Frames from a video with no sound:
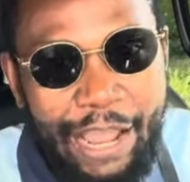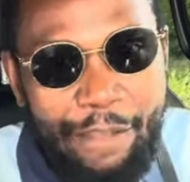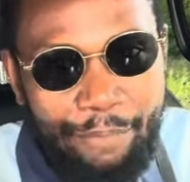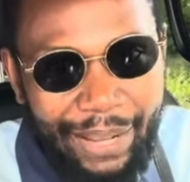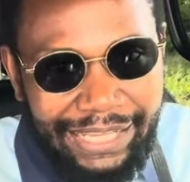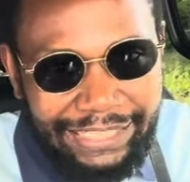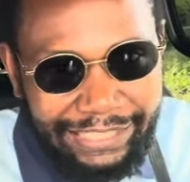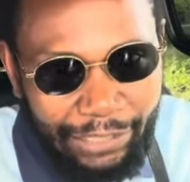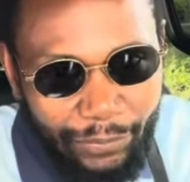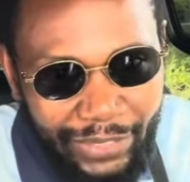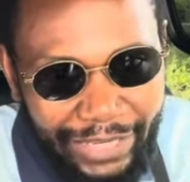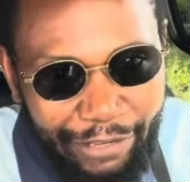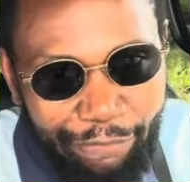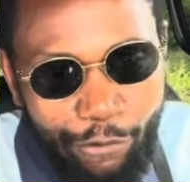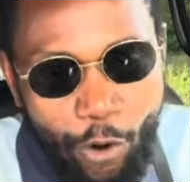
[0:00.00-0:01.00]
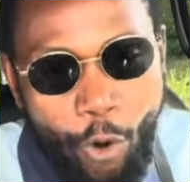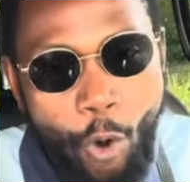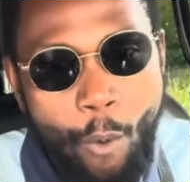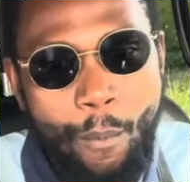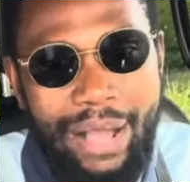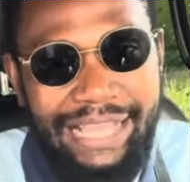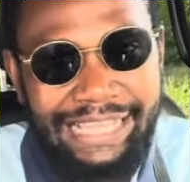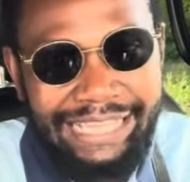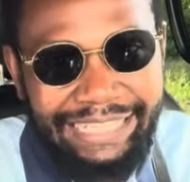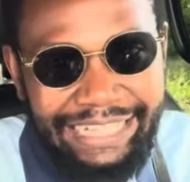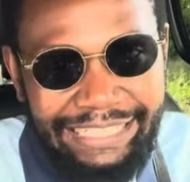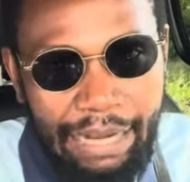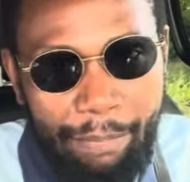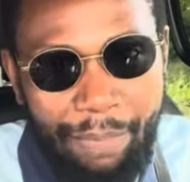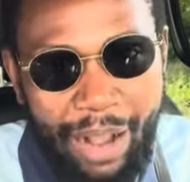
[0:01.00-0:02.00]
Parce que oui, il faut commencer
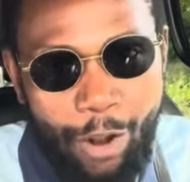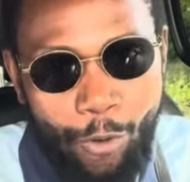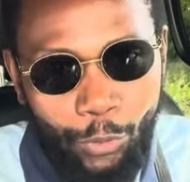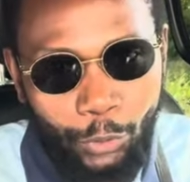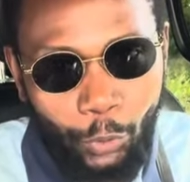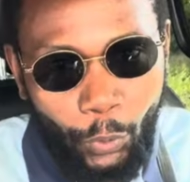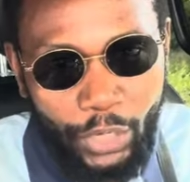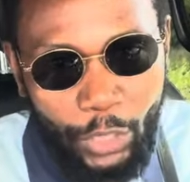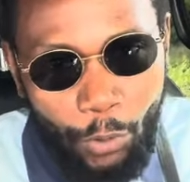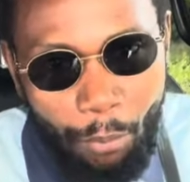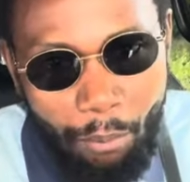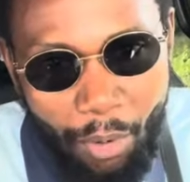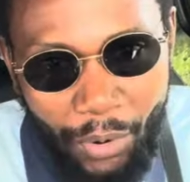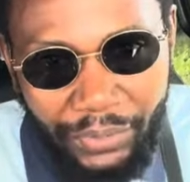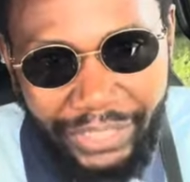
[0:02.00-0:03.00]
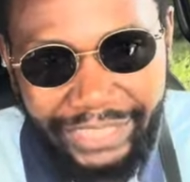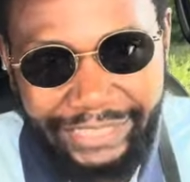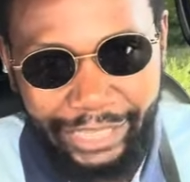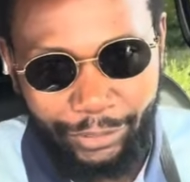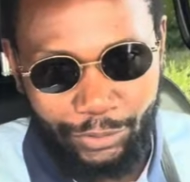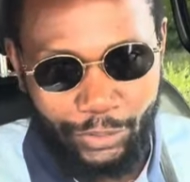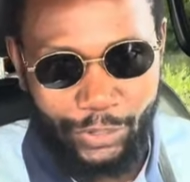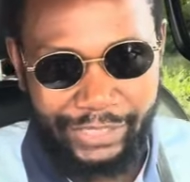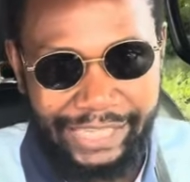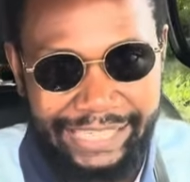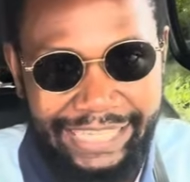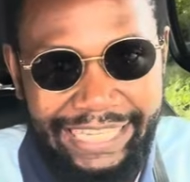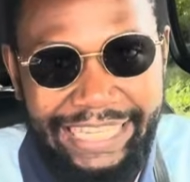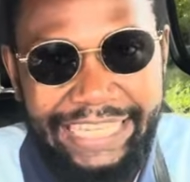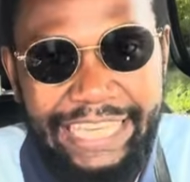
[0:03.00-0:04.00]
déjà par contrôler le monde intérieur. C'est ce
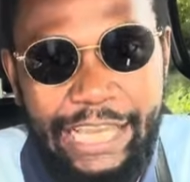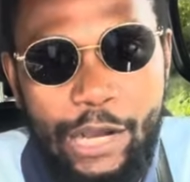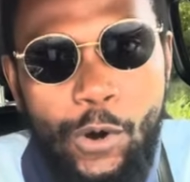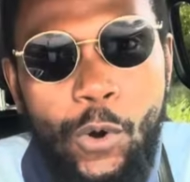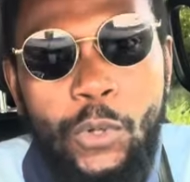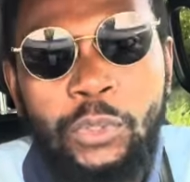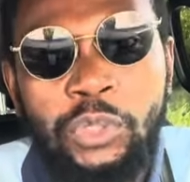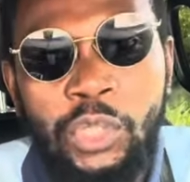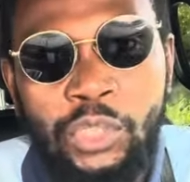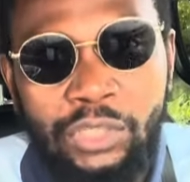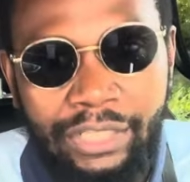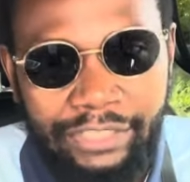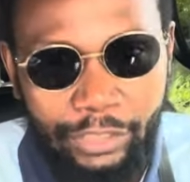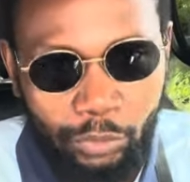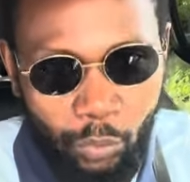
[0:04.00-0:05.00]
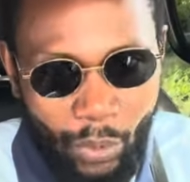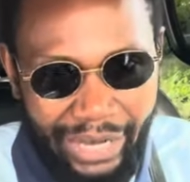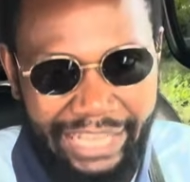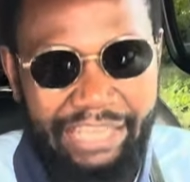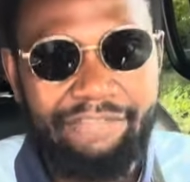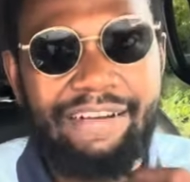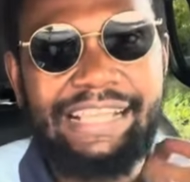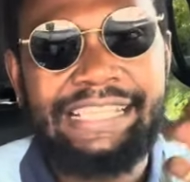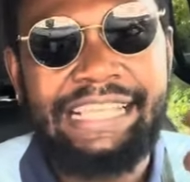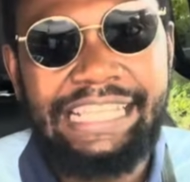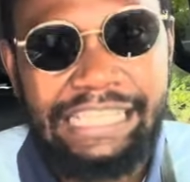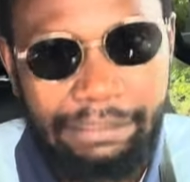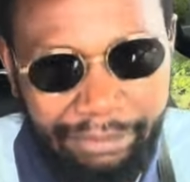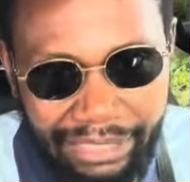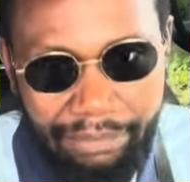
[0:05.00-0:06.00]
qui est au-dedans de toi qui va
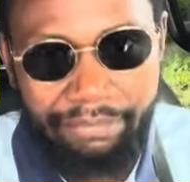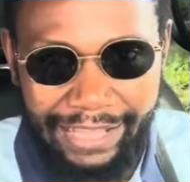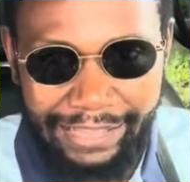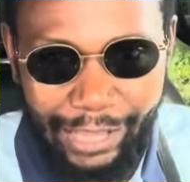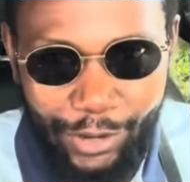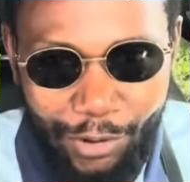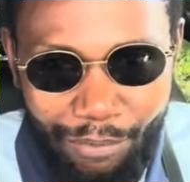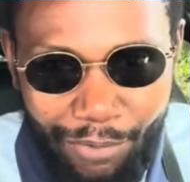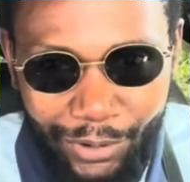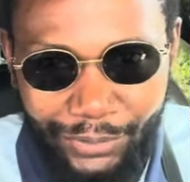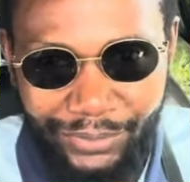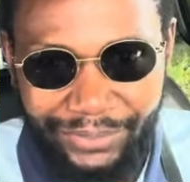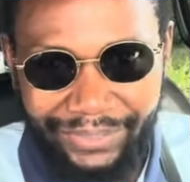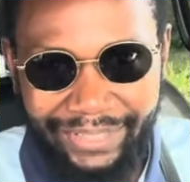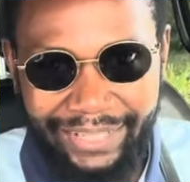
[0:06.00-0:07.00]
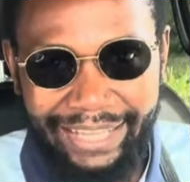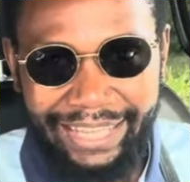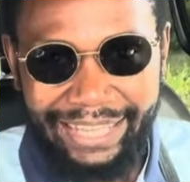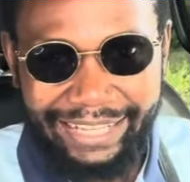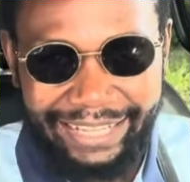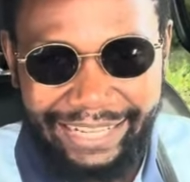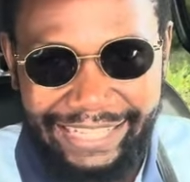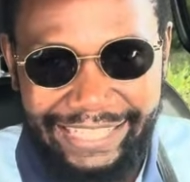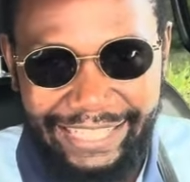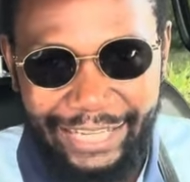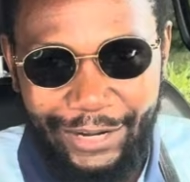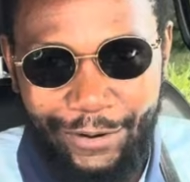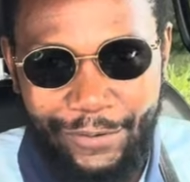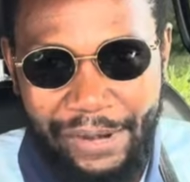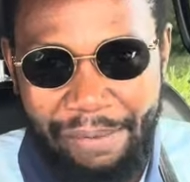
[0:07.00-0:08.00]
s'exprimer. Dans le monde chrétien,
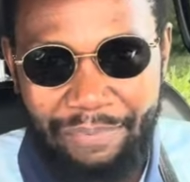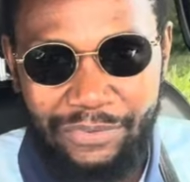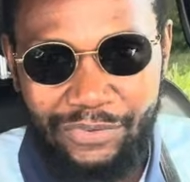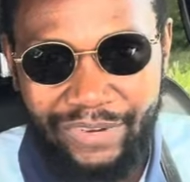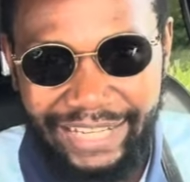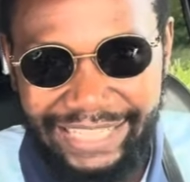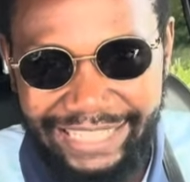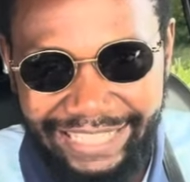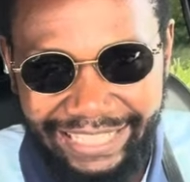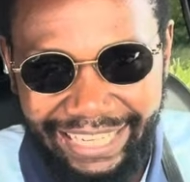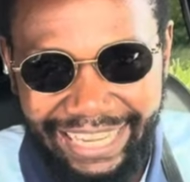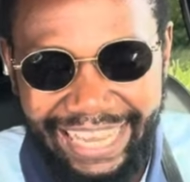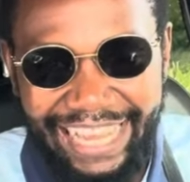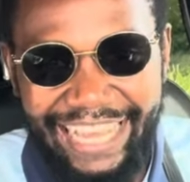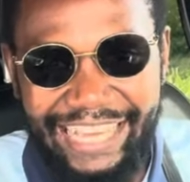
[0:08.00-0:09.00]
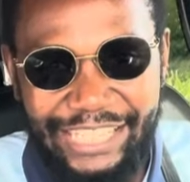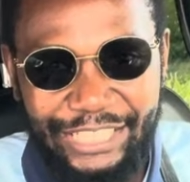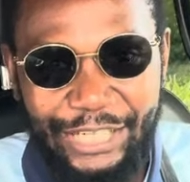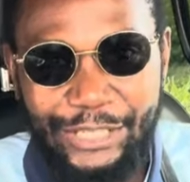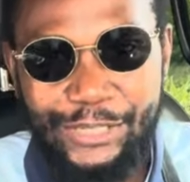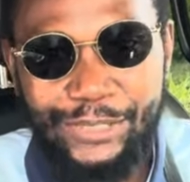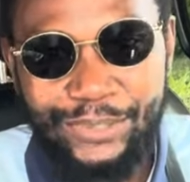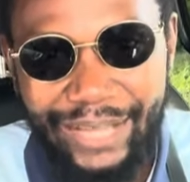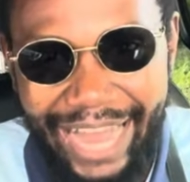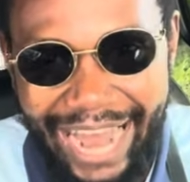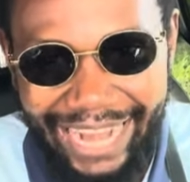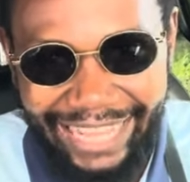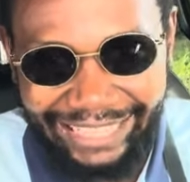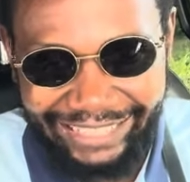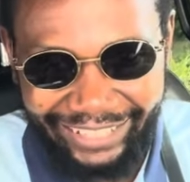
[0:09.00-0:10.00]
on aime souvent dire Jésus à
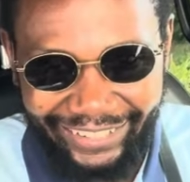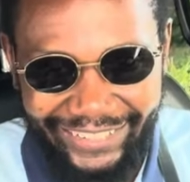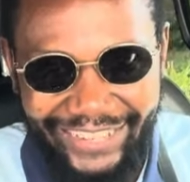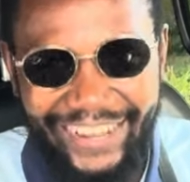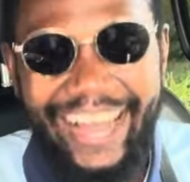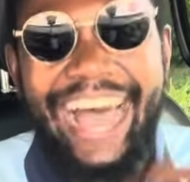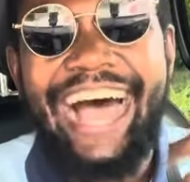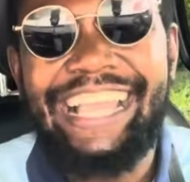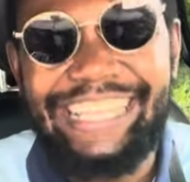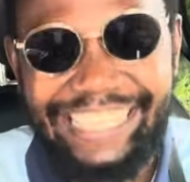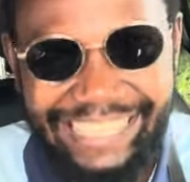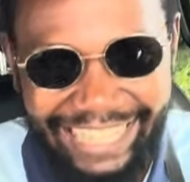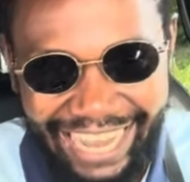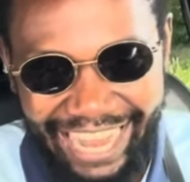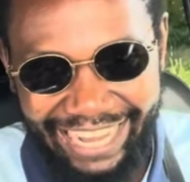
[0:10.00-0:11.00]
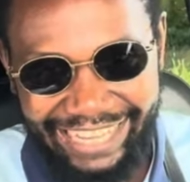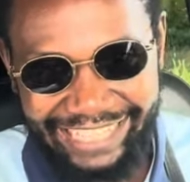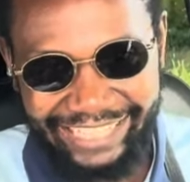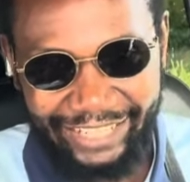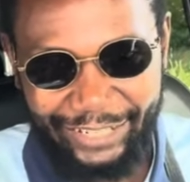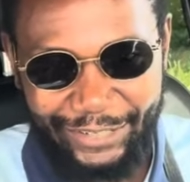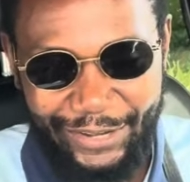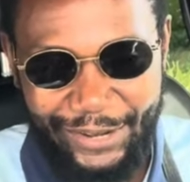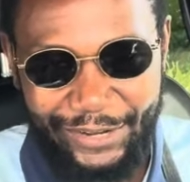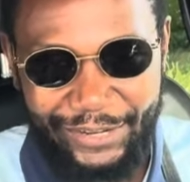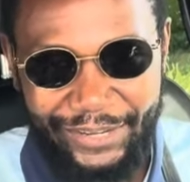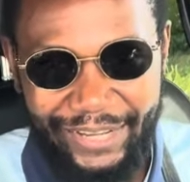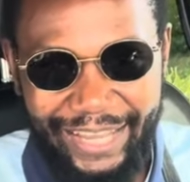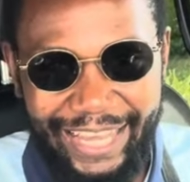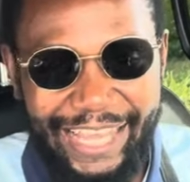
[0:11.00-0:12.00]
l'intérieur, agit à l'extérieur.
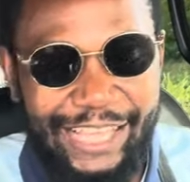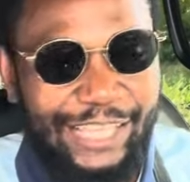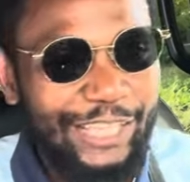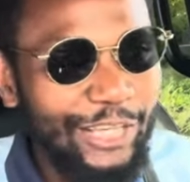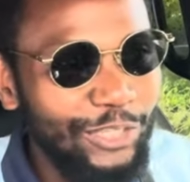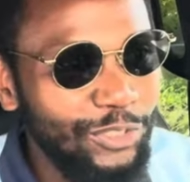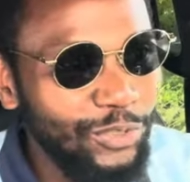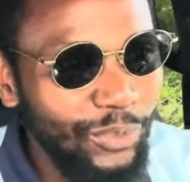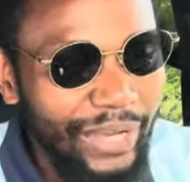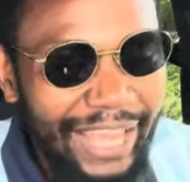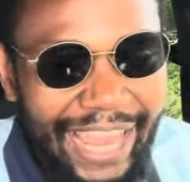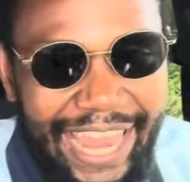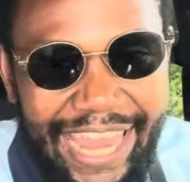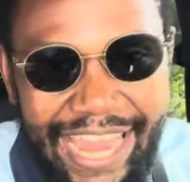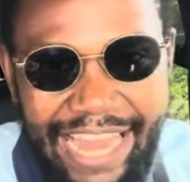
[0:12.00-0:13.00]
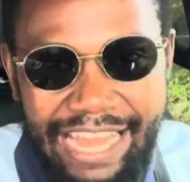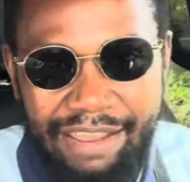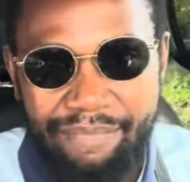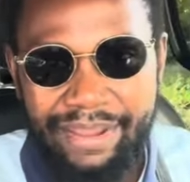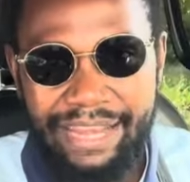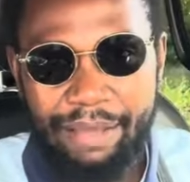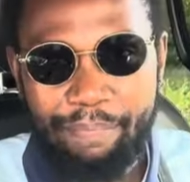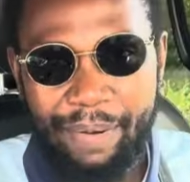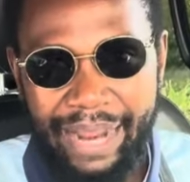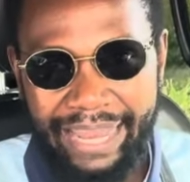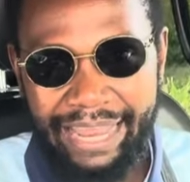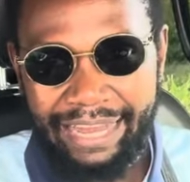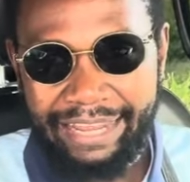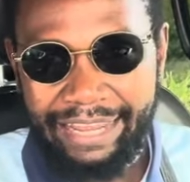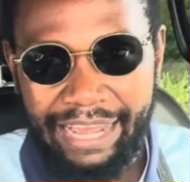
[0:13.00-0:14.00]
Si tu es éliminé par
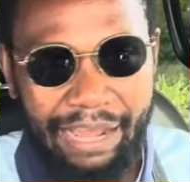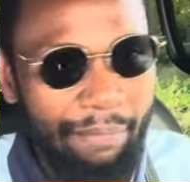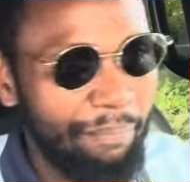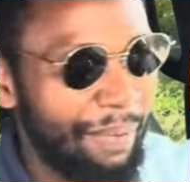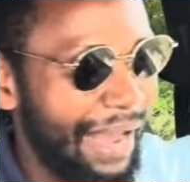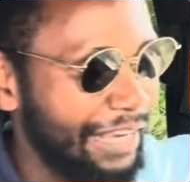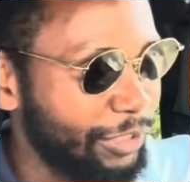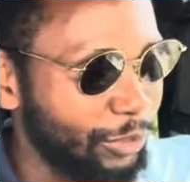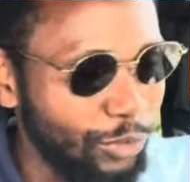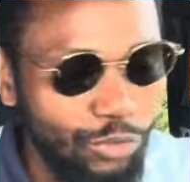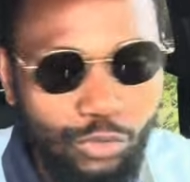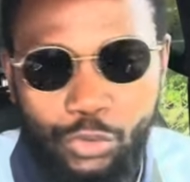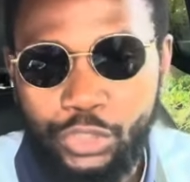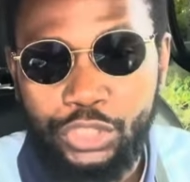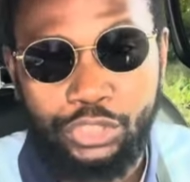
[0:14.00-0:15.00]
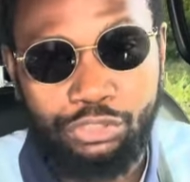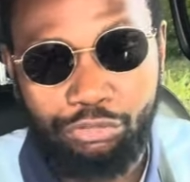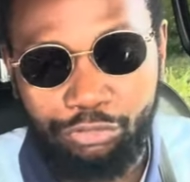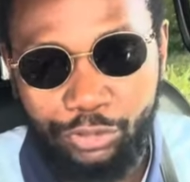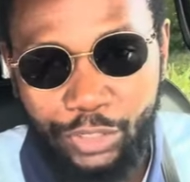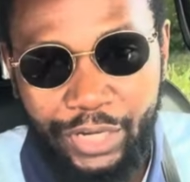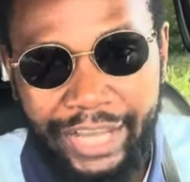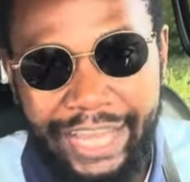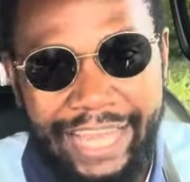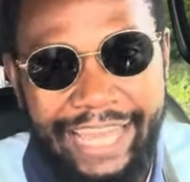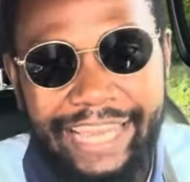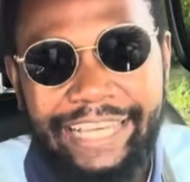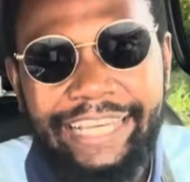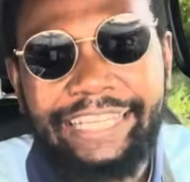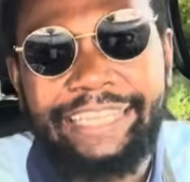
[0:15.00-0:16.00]
quelqu'un, par Jésus ou qui tu veux, et
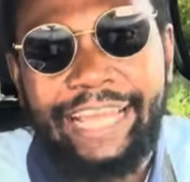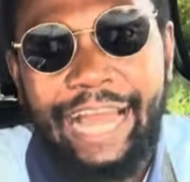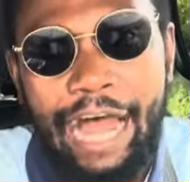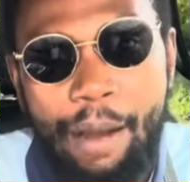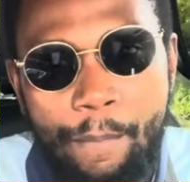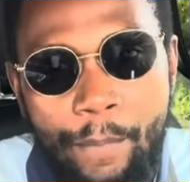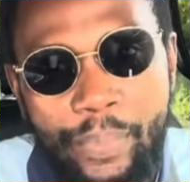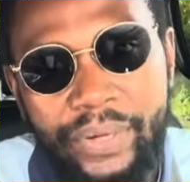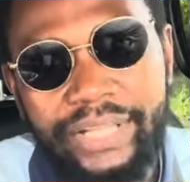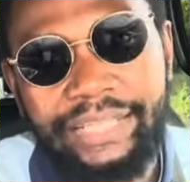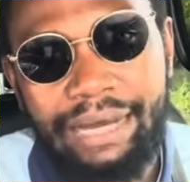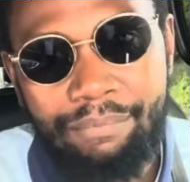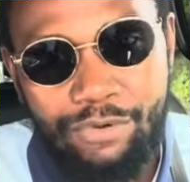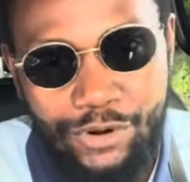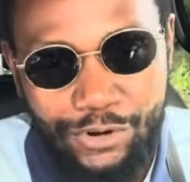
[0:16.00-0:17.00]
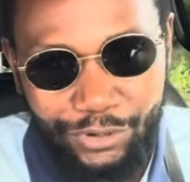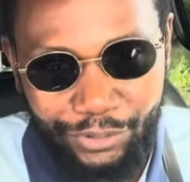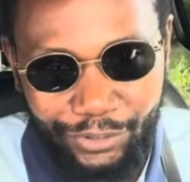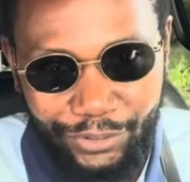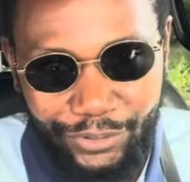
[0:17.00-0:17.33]
qui t'est rempli d'amour,